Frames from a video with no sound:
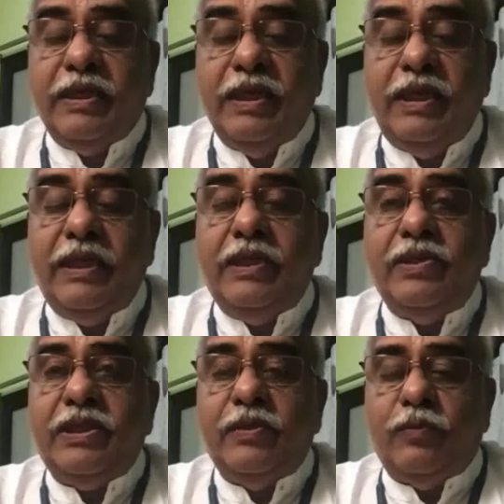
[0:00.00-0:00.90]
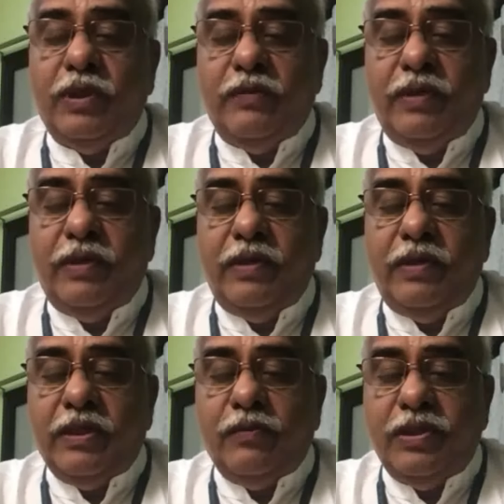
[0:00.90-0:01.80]
ఢిల్లీ నుంచి
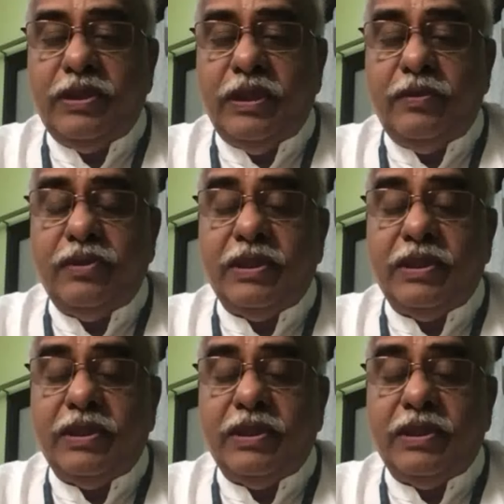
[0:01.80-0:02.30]
ఉండవెల్లికి వచ్చాడు